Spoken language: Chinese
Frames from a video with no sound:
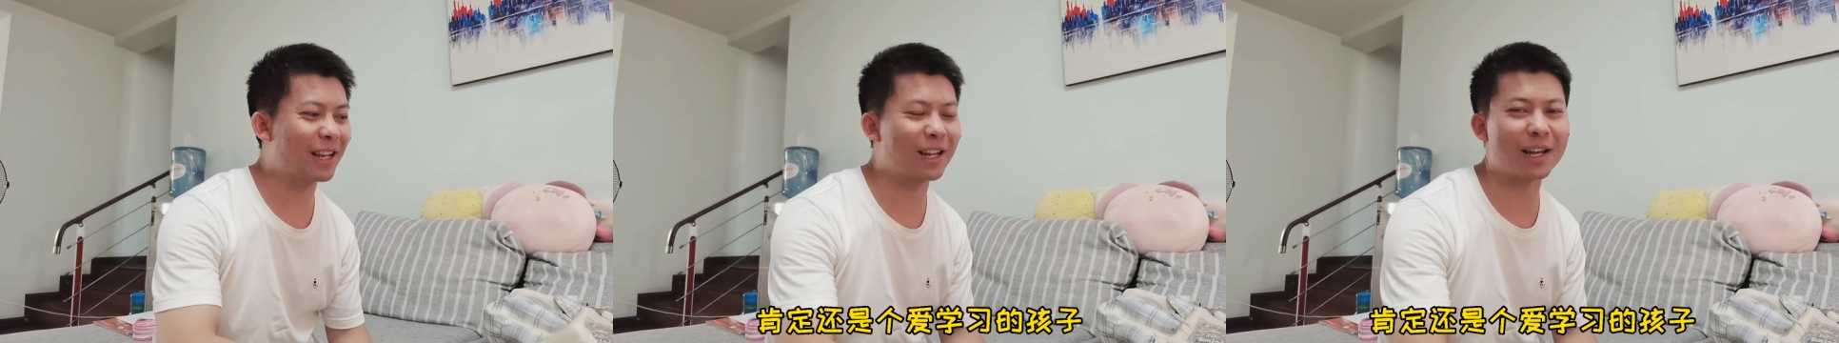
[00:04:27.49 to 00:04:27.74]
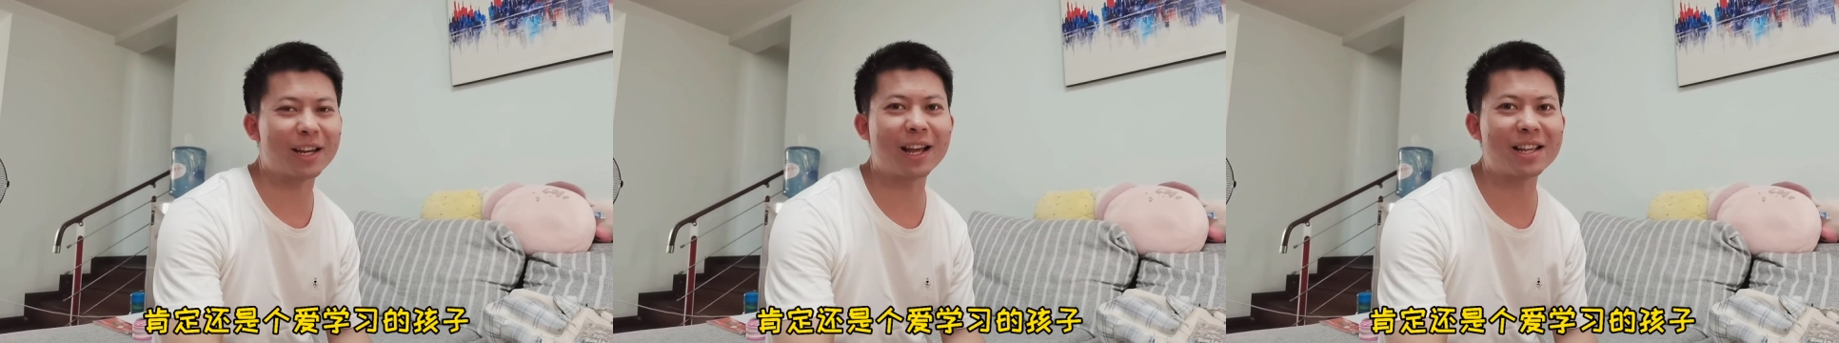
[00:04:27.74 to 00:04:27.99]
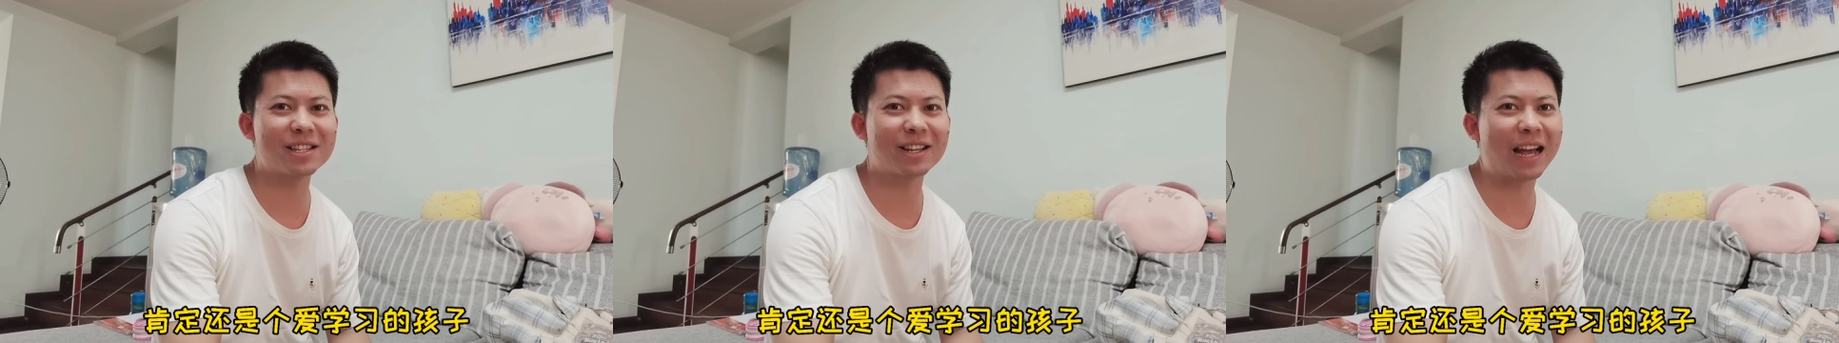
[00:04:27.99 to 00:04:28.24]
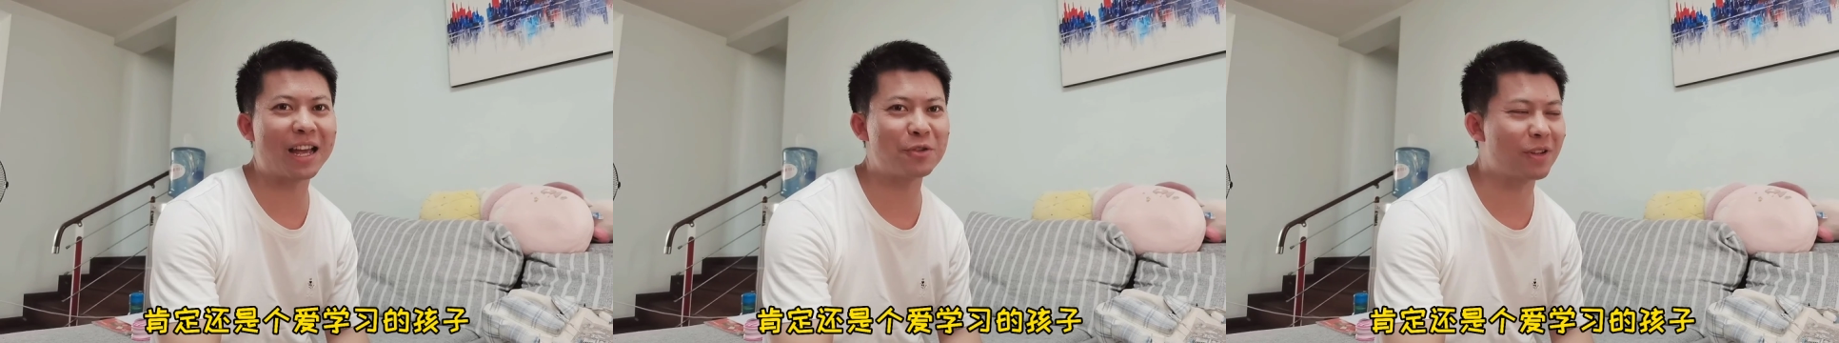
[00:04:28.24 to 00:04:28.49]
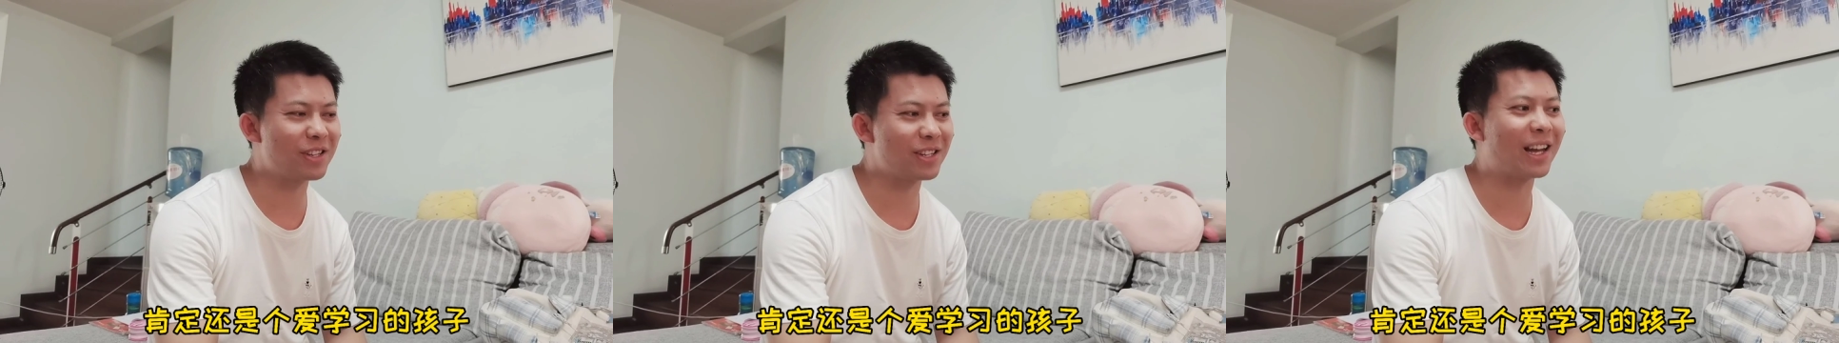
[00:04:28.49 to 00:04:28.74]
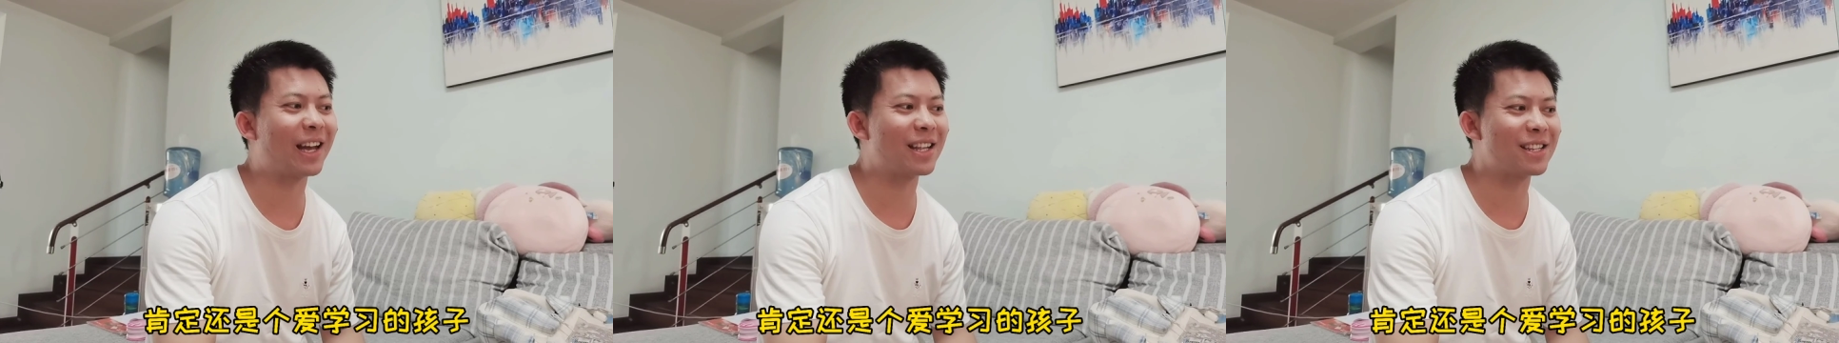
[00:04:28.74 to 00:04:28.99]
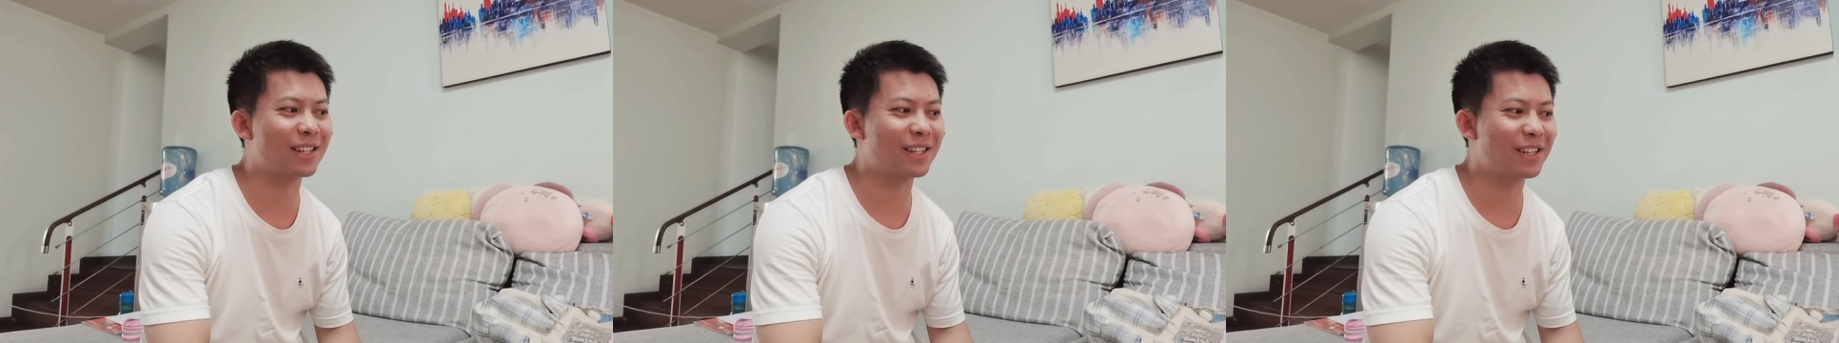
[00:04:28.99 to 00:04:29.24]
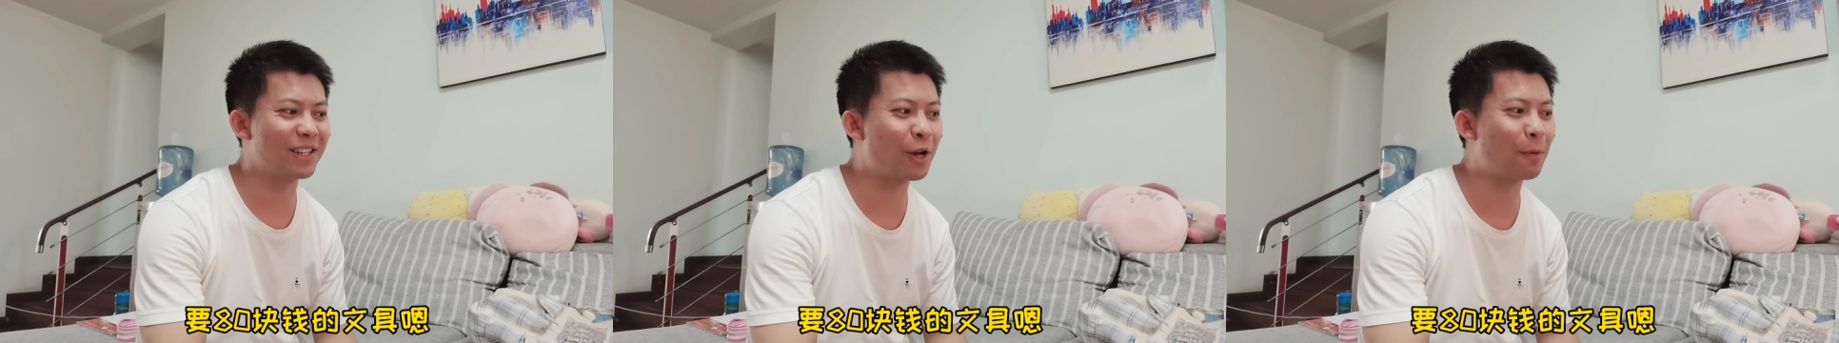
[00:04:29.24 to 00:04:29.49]
肯定还是个爱学习的孩子，
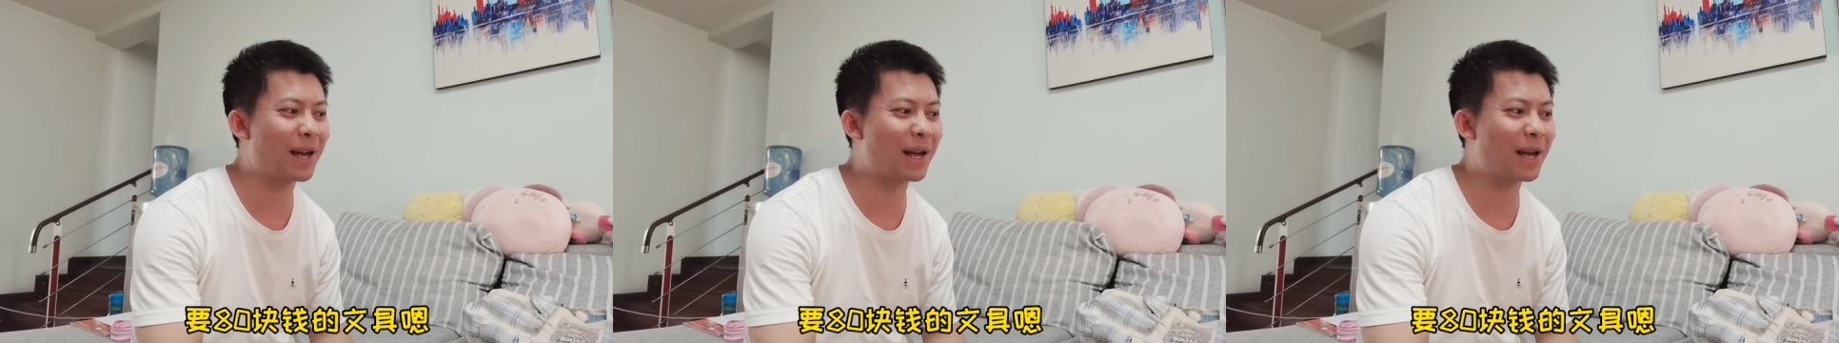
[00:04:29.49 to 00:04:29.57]
要